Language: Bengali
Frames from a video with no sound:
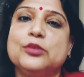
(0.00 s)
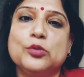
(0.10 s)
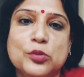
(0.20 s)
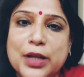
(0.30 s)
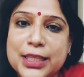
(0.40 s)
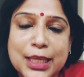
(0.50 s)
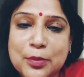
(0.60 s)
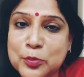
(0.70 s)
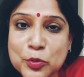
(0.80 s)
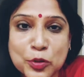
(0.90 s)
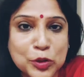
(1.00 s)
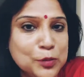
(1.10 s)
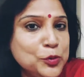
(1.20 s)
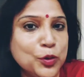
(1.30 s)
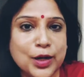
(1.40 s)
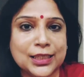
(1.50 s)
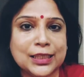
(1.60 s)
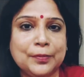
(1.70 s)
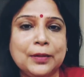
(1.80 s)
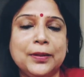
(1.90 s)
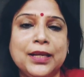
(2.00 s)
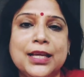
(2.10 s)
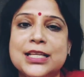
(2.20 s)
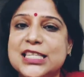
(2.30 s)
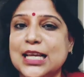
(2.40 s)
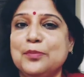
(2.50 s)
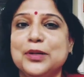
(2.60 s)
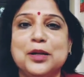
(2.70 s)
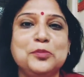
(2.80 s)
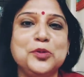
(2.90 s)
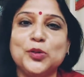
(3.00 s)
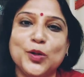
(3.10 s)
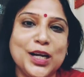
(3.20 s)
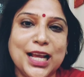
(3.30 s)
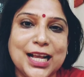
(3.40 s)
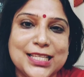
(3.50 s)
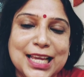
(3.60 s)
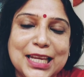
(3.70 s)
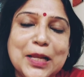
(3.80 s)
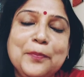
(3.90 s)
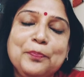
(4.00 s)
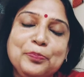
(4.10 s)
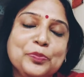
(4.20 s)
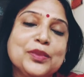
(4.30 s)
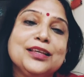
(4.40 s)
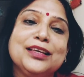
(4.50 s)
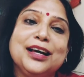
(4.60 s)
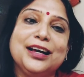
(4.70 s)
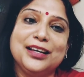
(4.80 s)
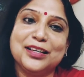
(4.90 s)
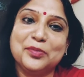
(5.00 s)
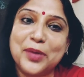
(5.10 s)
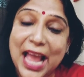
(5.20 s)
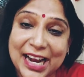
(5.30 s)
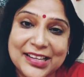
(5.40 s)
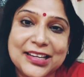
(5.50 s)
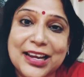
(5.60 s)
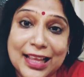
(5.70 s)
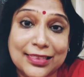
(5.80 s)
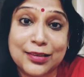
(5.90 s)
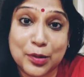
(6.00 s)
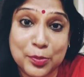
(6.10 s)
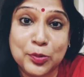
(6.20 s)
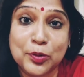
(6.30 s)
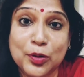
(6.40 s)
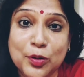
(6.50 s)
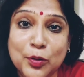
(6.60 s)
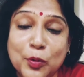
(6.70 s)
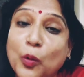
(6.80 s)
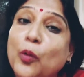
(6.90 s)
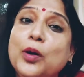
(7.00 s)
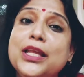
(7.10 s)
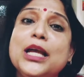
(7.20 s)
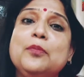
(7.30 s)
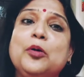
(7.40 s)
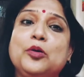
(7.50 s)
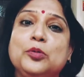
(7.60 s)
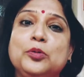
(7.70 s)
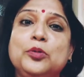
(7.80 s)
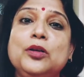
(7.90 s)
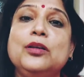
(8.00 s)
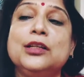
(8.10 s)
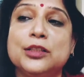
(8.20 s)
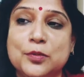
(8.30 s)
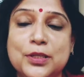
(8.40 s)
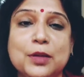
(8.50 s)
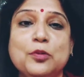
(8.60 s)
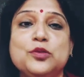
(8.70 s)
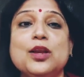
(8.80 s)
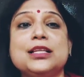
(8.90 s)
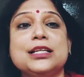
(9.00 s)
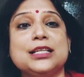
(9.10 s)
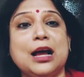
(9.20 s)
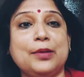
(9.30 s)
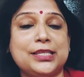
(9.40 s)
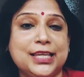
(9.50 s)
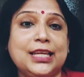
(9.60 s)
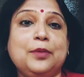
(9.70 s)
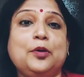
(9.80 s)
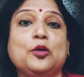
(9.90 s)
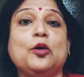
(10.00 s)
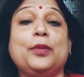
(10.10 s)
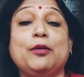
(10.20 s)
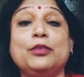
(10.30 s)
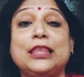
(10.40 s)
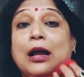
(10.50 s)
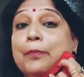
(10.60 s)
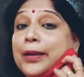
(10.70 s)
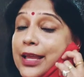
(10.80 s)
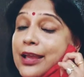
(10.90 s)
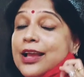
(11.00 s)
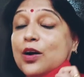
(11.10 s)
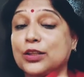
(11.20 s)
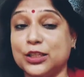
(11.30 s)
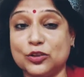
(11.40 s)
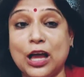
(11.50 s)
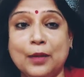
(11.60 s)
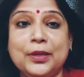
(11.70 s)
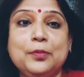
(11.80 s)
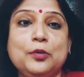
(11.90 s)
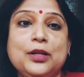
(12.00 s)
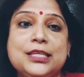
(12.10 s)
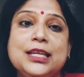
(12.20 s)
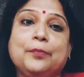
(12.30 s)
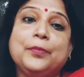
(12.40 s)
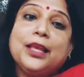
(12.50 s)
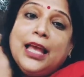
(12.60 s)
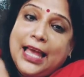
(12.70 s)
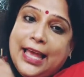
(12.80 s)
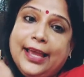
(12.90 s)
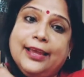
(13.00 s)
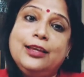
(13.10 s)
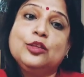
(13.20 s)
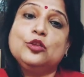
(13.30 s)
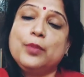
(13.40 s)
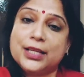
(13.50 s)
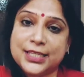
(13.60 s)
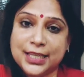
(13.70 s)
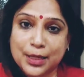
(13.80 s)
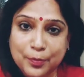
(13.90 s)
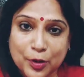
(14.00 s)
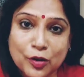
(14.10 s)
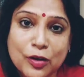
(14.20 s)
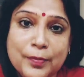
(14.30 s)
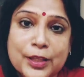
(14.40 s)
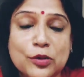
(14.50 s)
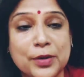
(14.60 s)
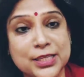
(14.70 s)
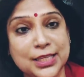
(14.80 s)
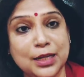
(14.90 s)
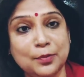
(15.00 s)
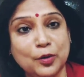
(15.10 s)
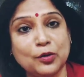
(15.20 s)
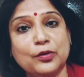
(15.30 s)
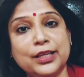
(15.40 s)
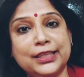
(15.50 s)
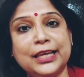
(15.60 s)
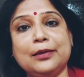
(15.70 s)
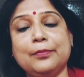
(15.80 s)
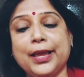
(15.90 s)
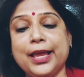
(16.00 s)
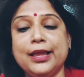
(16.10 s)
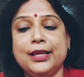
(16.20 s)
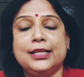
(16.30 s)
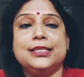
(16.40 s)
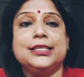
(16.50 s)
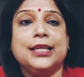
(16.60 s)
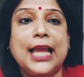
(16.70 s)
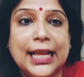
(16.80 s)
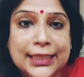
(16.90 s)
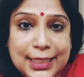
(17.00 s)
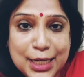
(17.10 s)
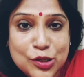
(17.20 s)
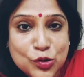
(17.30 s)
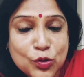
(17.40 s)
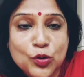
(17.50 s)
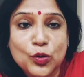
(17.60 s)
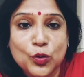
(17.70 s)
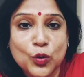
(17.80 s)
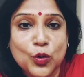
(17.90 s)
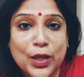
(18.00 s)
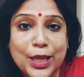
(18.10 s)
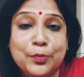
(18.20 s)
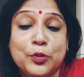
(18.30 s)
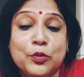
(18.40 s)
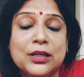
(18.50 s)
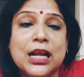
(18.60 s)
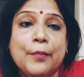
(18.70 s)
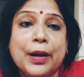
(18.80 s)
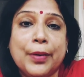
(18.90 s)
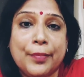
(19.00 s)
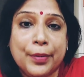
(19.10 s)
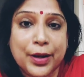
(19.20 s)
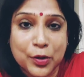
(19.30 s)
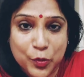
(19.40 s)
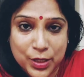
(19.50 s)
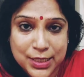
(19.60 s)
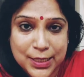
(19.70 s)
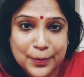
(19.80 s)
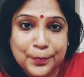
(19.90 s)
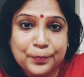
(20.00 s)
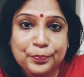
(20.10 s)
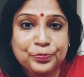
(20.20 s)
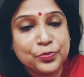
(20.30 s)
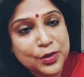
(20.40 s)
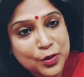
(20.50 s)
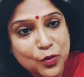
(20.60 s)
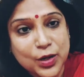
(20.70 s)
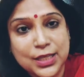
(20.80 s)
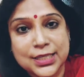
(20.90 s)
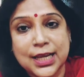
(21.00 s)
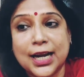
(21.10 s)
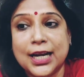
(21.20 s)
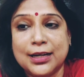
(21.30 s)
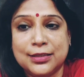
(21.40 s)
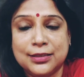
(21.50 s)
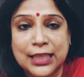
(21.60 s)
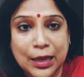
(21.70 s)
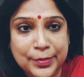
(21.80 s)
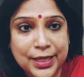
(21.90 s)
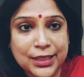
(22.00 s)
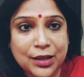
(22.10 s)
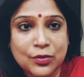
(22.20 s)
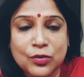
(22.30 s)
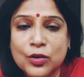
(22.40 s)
তো এদের মুখ তুমি ধরে রাখতে পারবে না চামড়ার মুখ ধরে রাখা যায় না এক একটা রাত্রের ভুল অনেক বড় ভুল তুমি যেটা বলছো না আজকে যে আমার ছেলে বড় হবে এগুলো থাকবে কথাটা তো আমিই বলেছিলাম হ্যাঁ তোমার ছেলে বড় হবে তোমার ছেলে বড় হয়ে দেখবে যে একদিনের জন্য হলো এই ভুলটা আমার বাবা মা করেছে করেছে আর থামিয়ে দাও